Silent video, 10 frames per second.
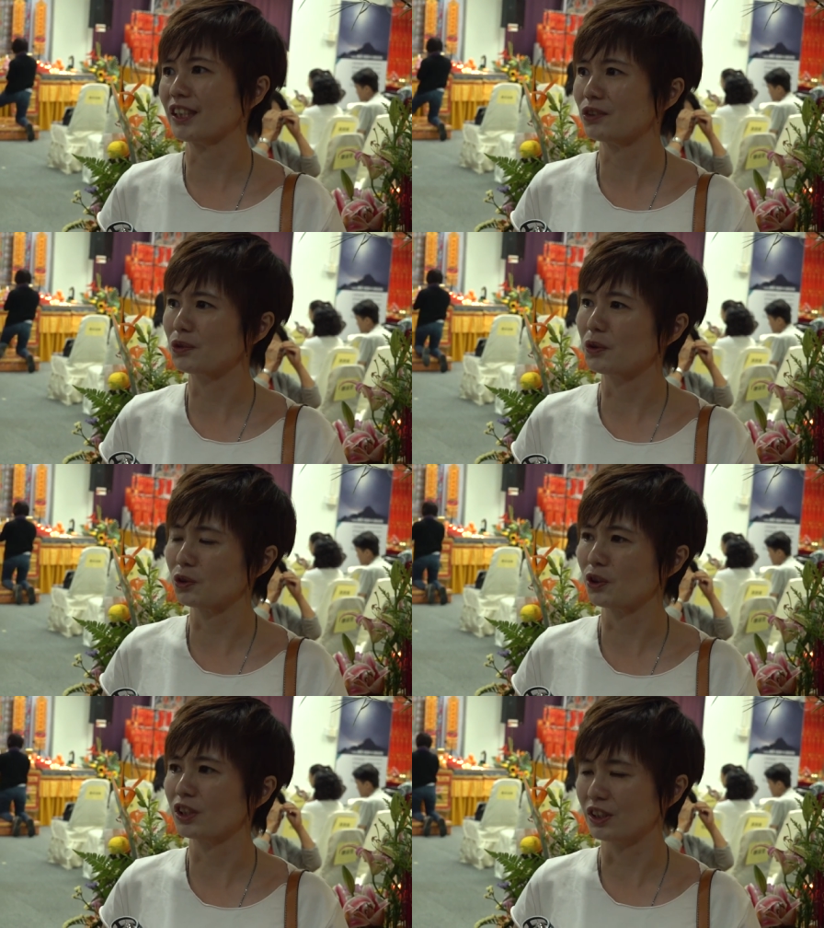他就跟我
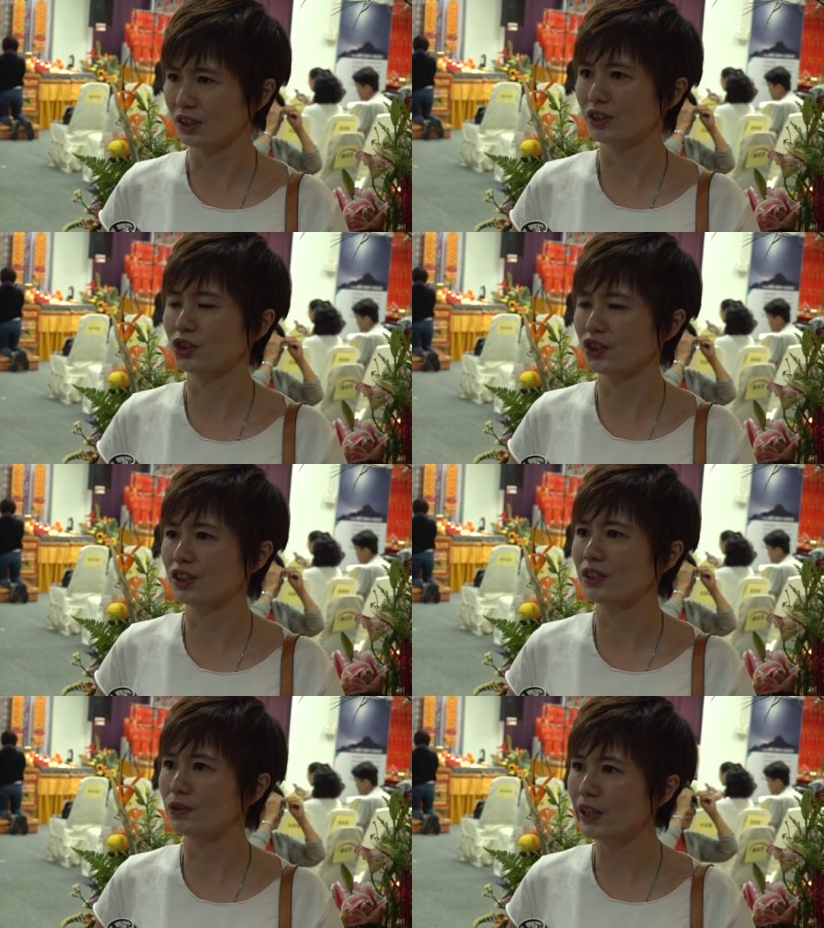说，可能就
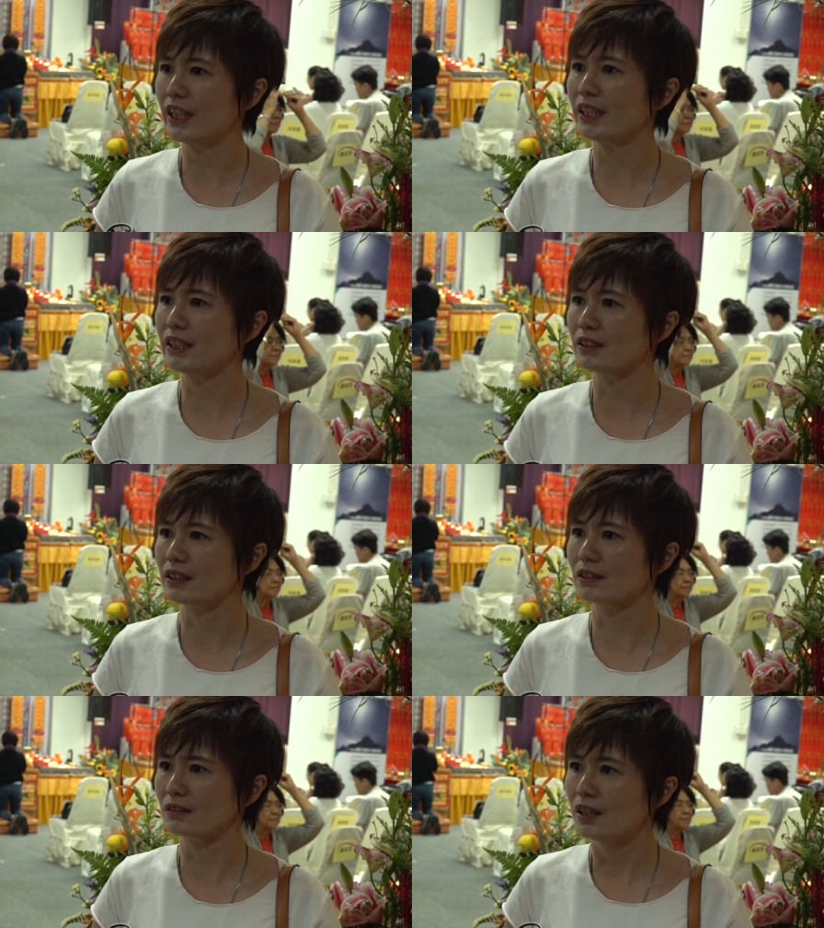是阅历已
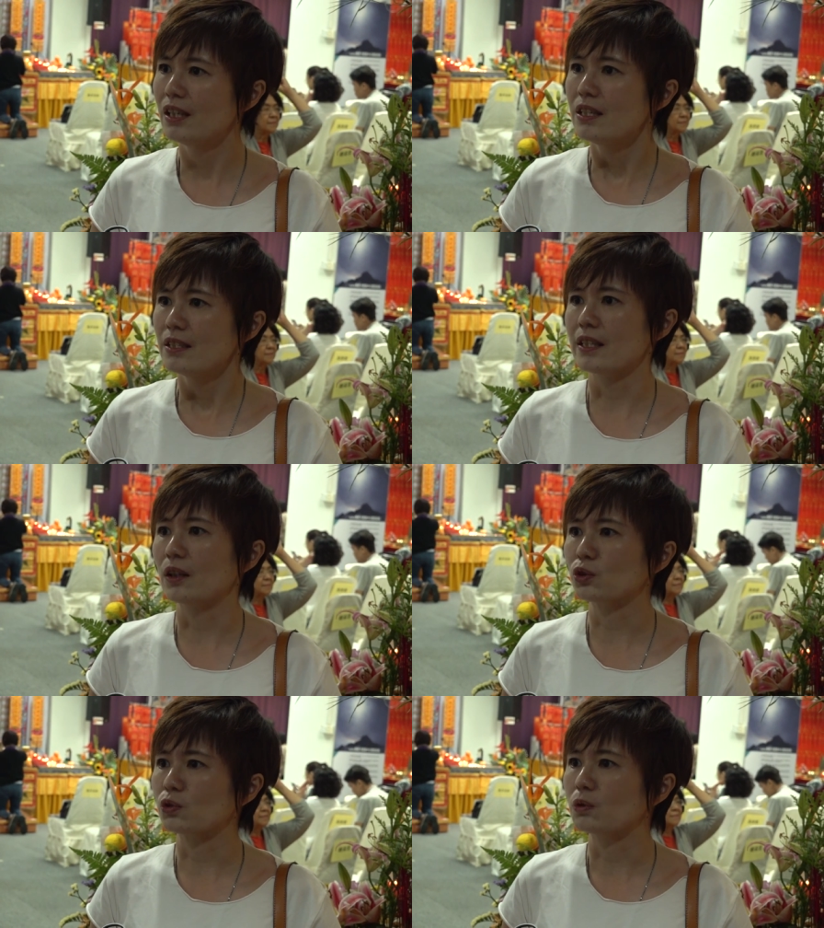经
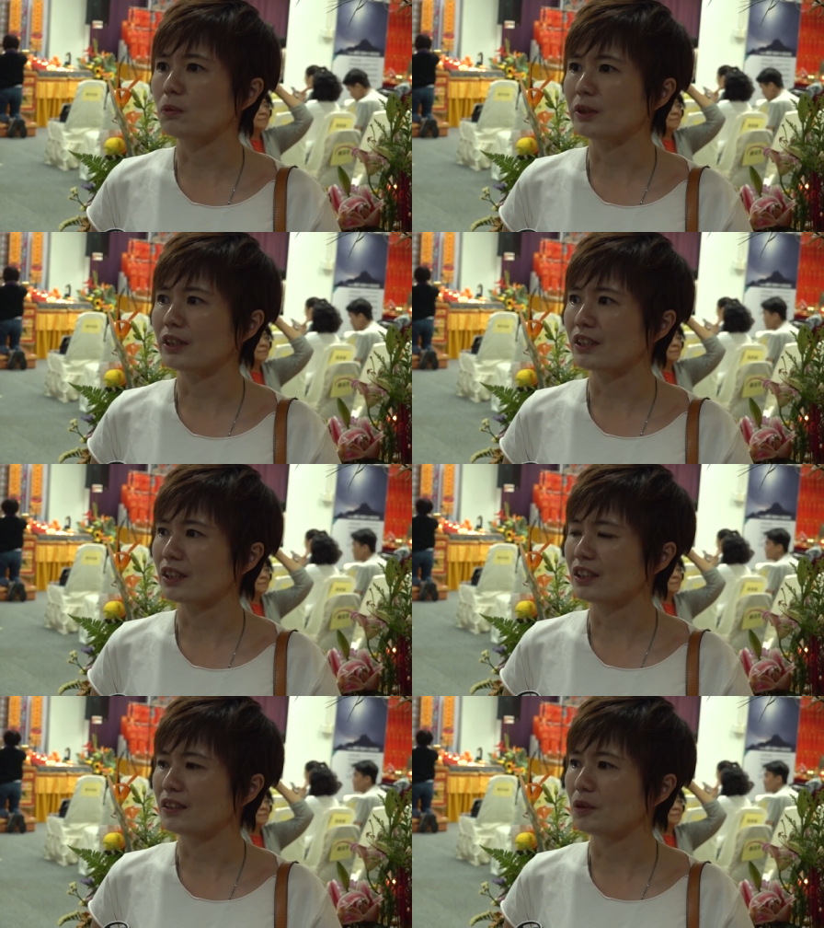消除我们的，
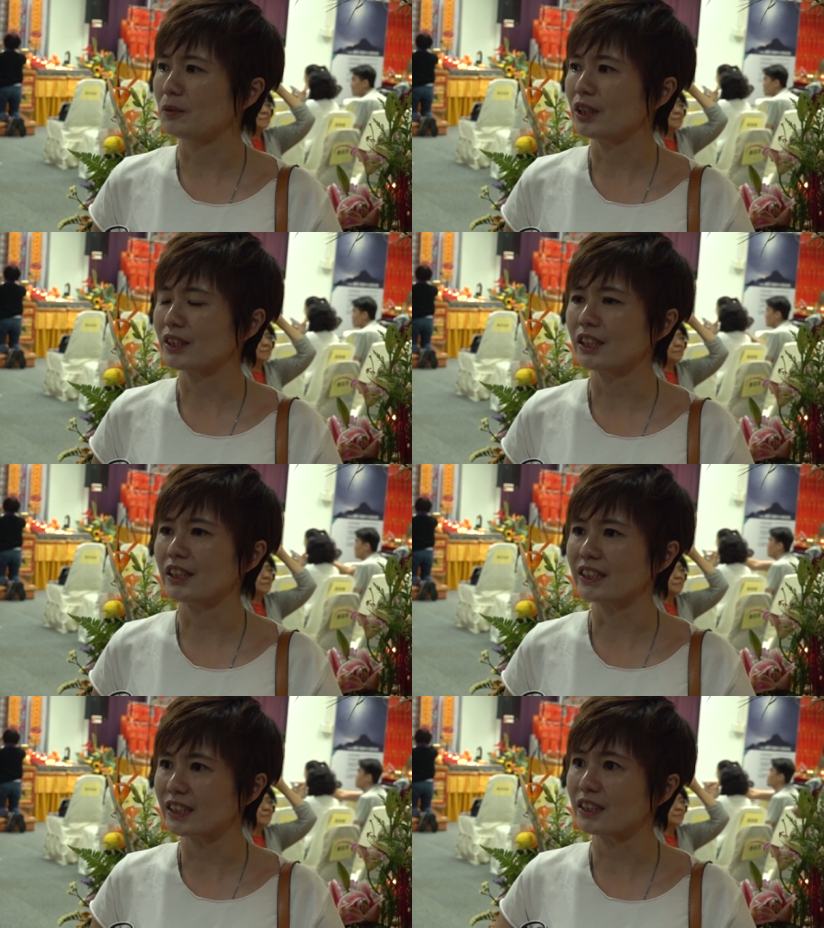可能我们的恻
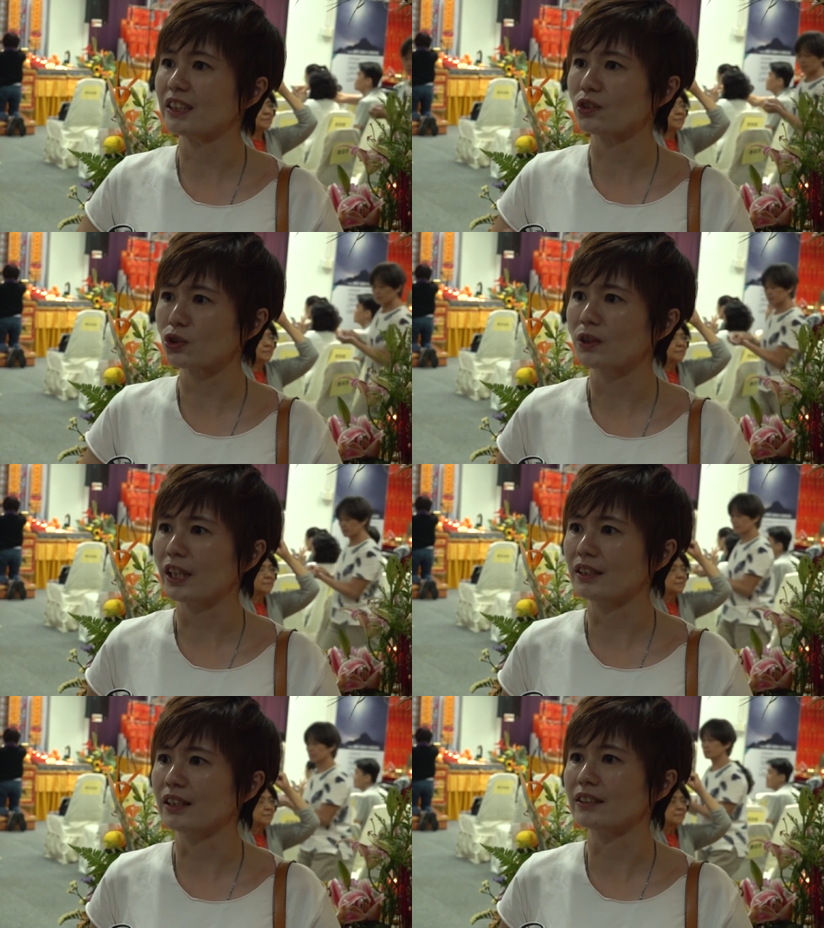隐之心出
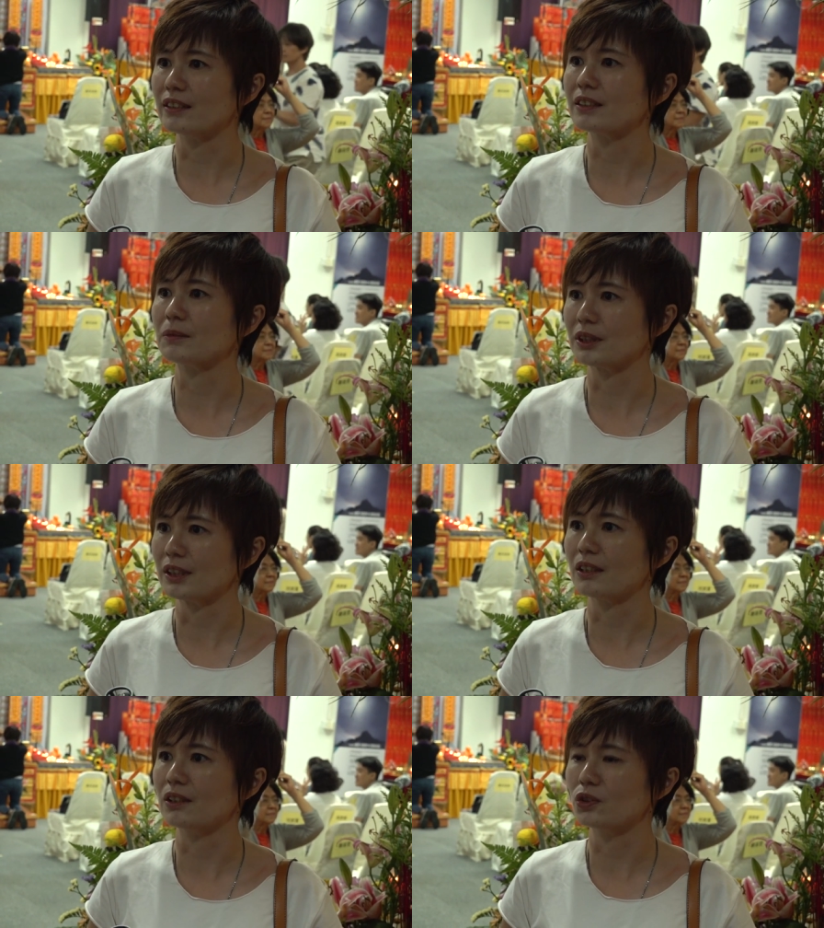来了，还是什么
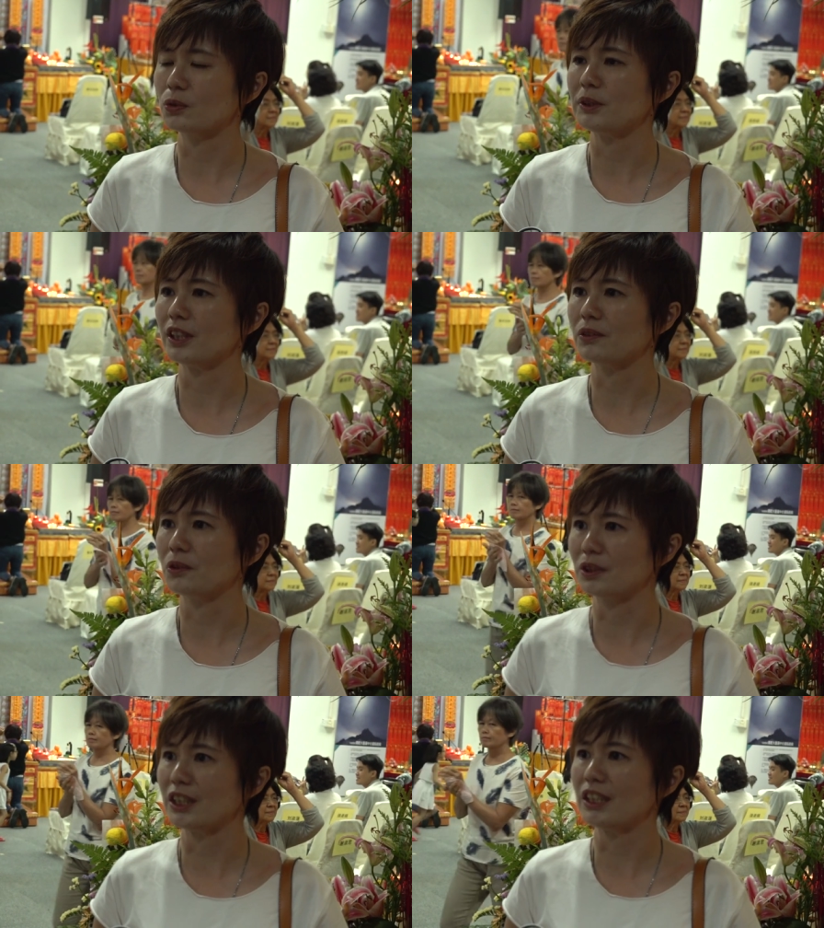这样了，就比较
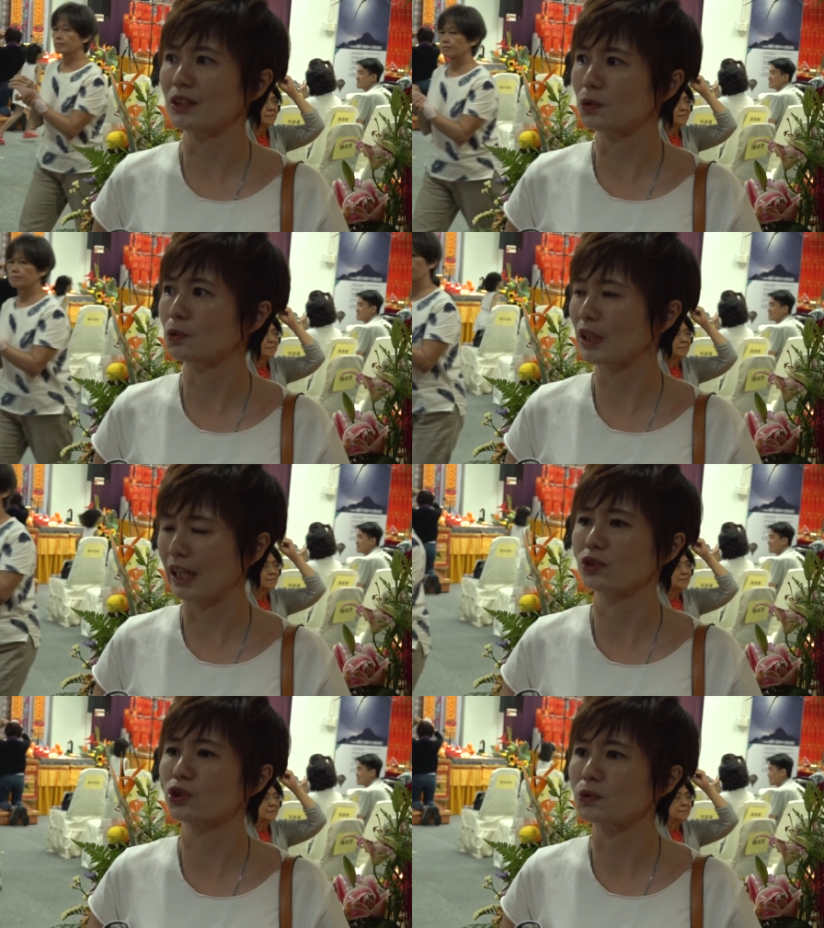容易有
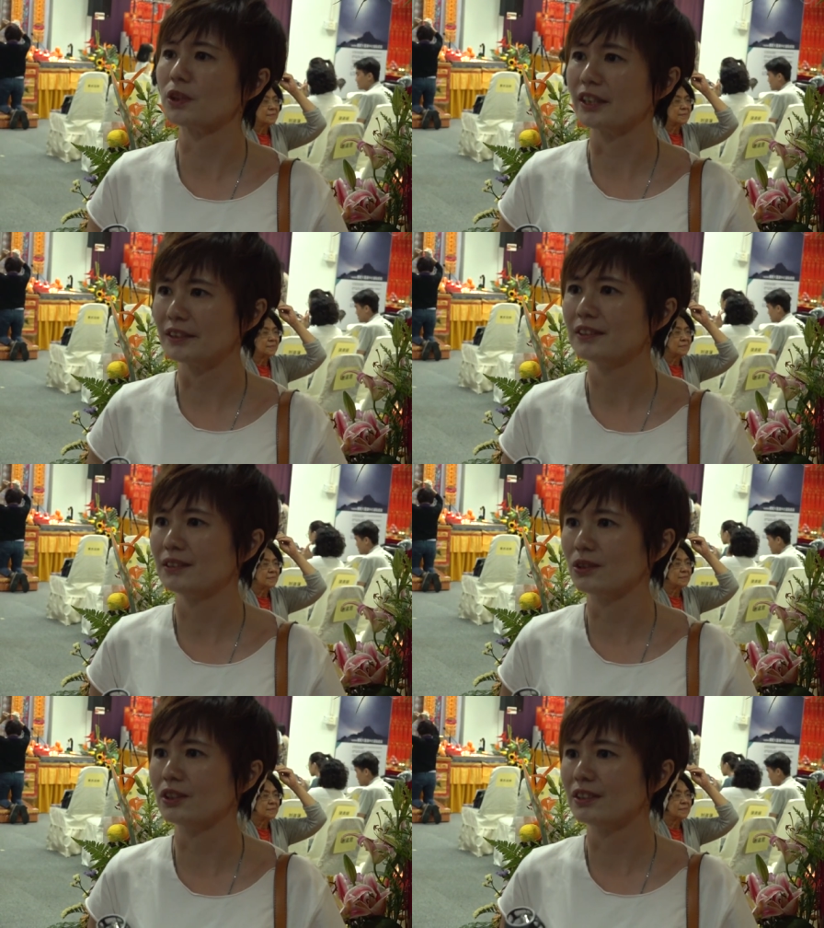感触啦。
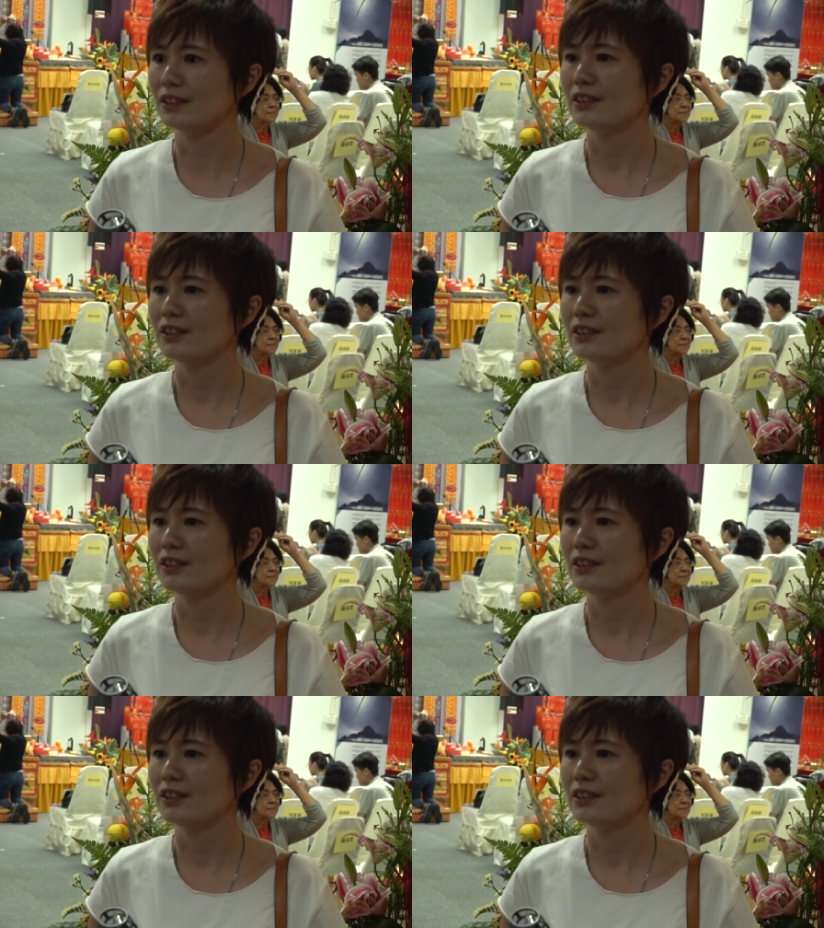对，